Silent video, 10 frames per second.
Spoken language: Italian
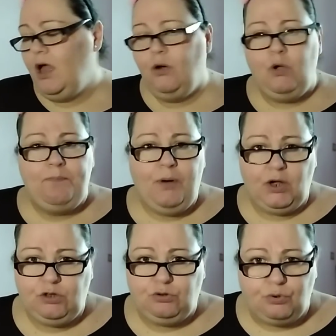Quei
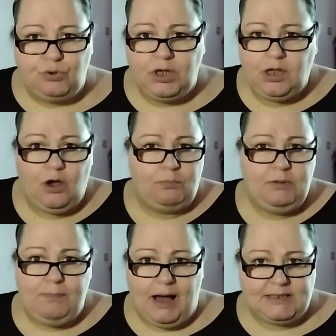pochi trucchi che ho
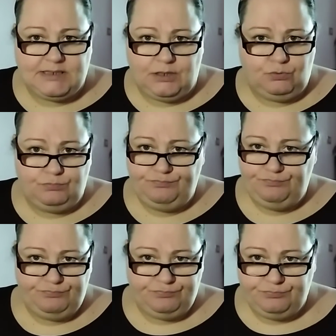mi bastano
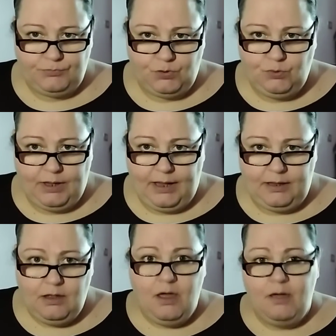
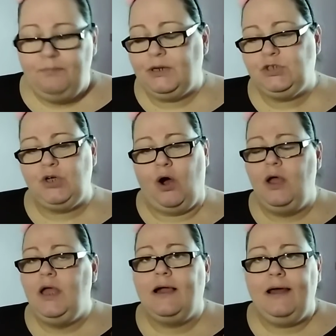ok?
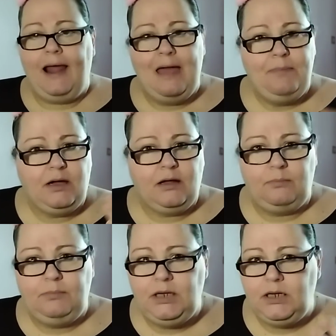Perciò creme,
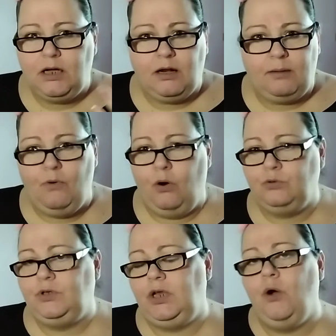cremine,
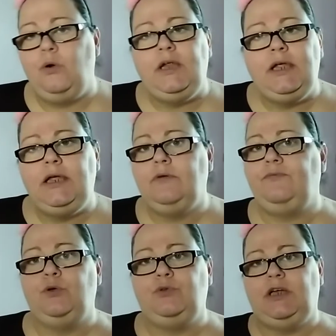cremote, ne ho lì,
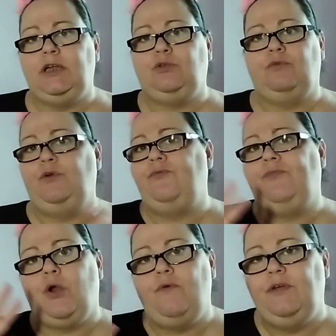vi ho detto, ve lo
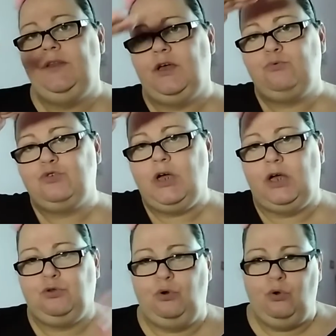farò vedere, un
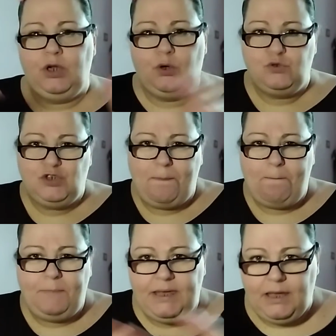scatolone così
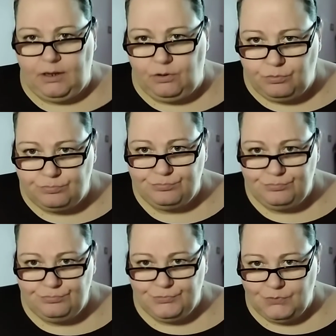pieno,
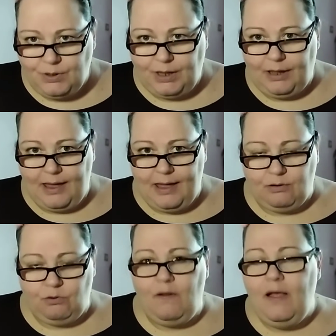ok?
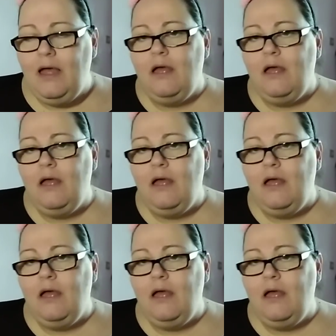Ecco.